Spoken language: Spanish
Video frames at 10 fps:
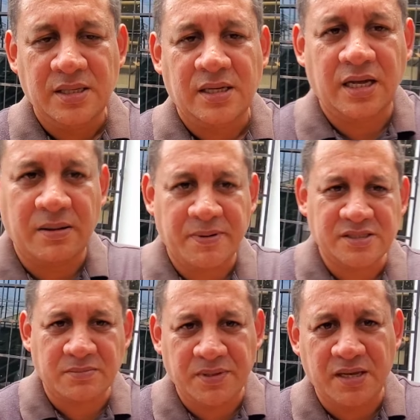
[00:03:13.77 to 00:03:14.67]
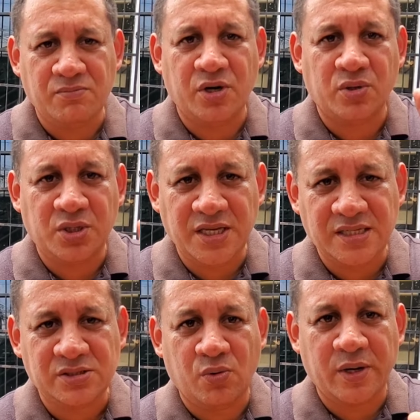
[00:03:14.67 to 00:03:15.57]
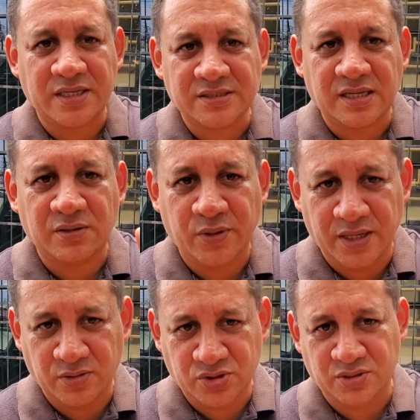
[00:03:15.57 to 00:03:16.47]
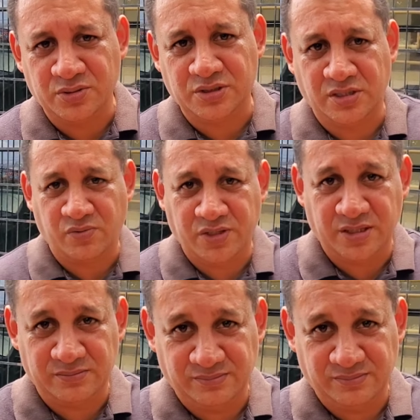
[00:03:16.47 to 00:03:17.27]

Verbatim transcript: Que la pasen bien, buenos días o buenas tardes, buenas noches donde se encuentren.